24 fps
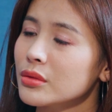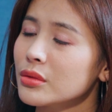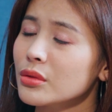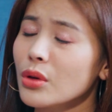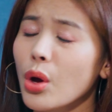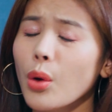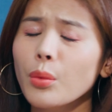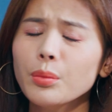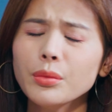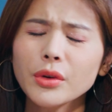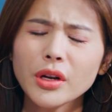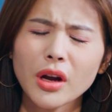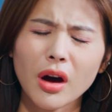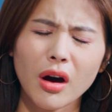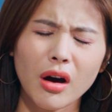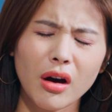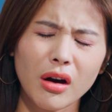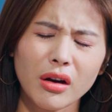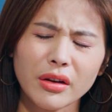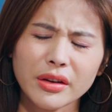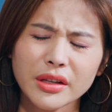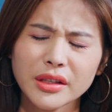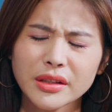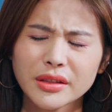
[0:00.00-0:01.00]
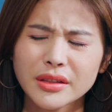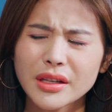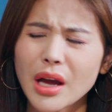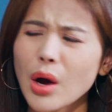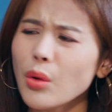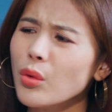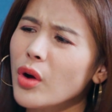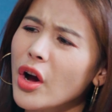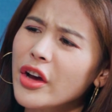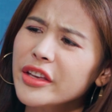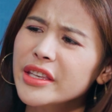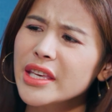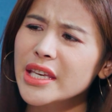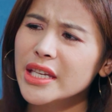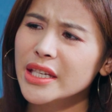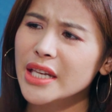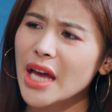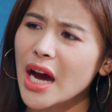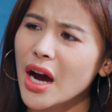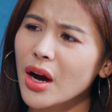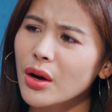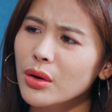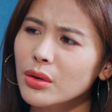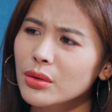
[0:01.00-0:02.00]
Đúng rồi, đâu có gì
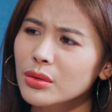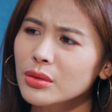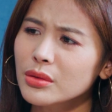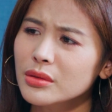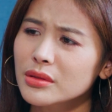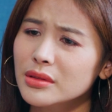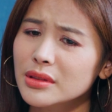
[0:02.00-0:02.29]
đâu.